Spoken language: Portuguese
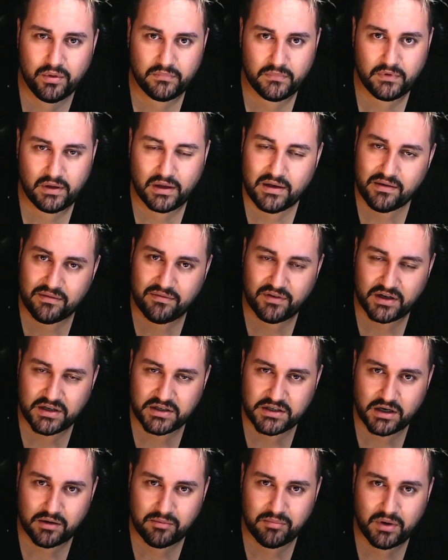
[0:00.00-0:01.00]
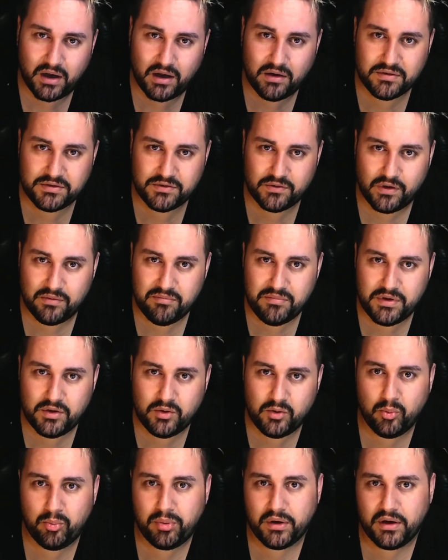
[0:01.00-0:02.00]
ele vai chamar seu amigo
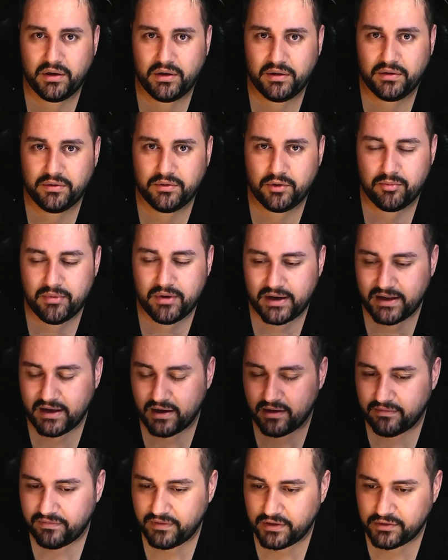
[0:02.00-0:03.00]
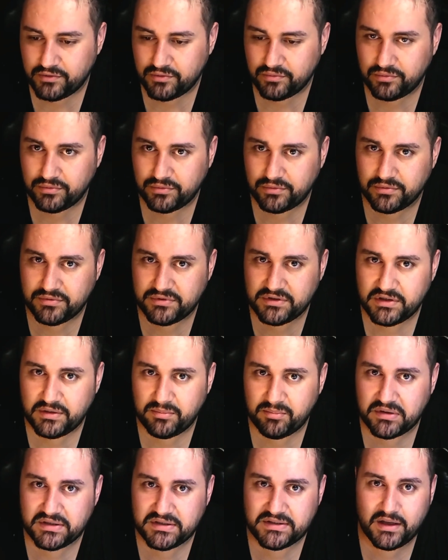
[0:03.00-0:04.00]
para tomarem café juntos e
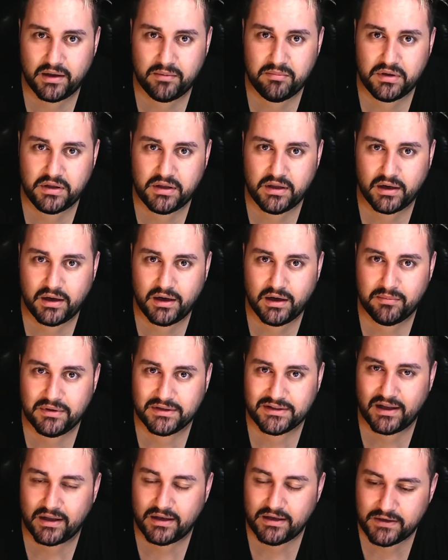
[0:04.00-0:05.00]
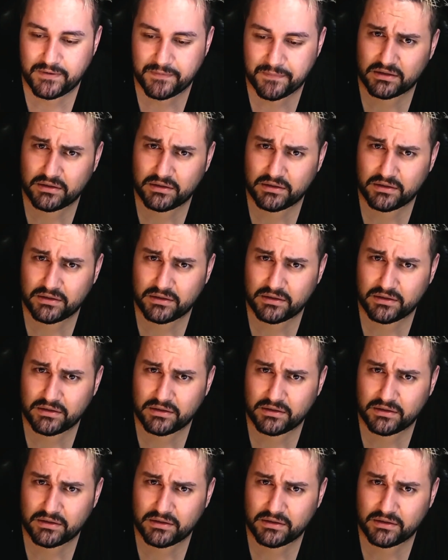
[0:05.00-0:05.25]
percebe que a cama está ali,